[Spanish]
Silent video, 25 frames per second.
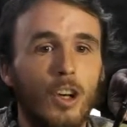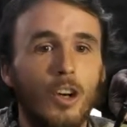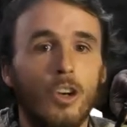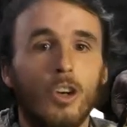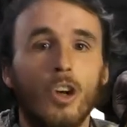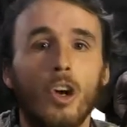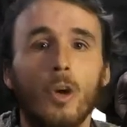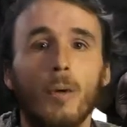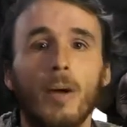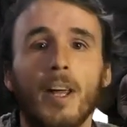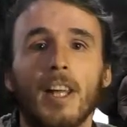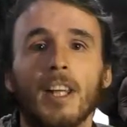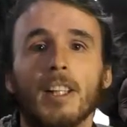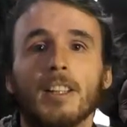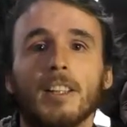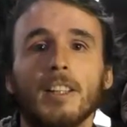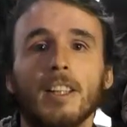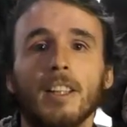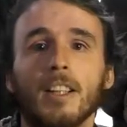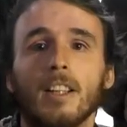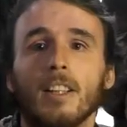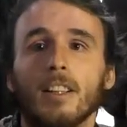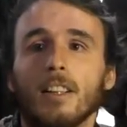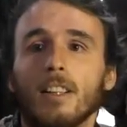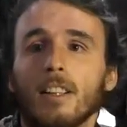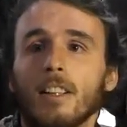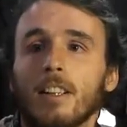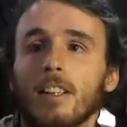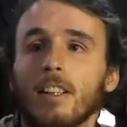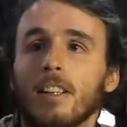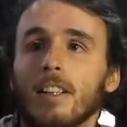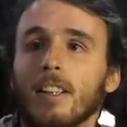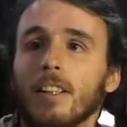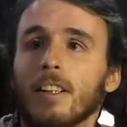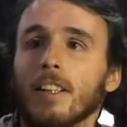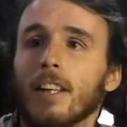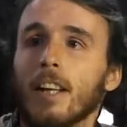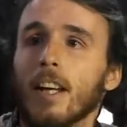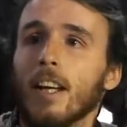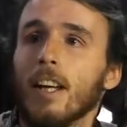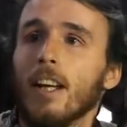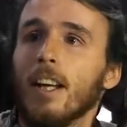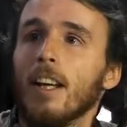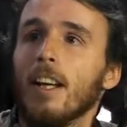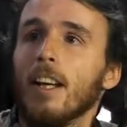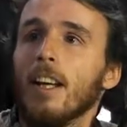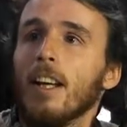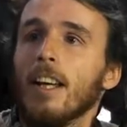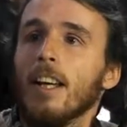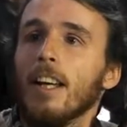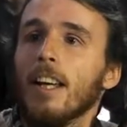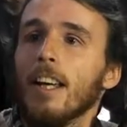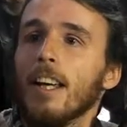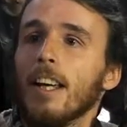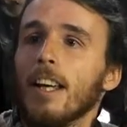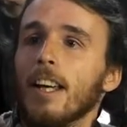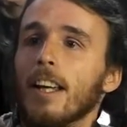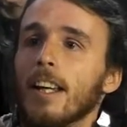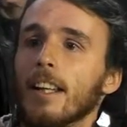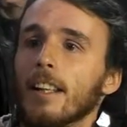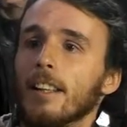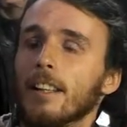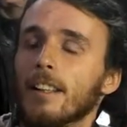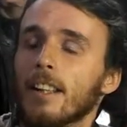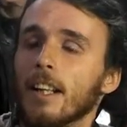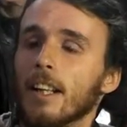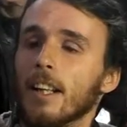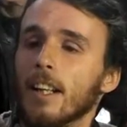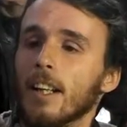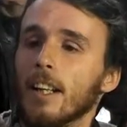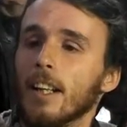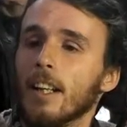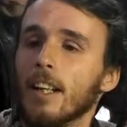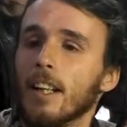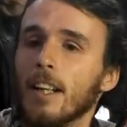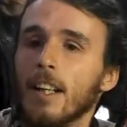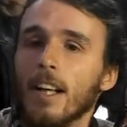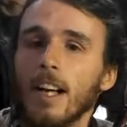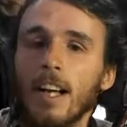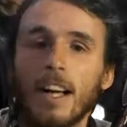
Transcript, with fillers: no va a decir que este,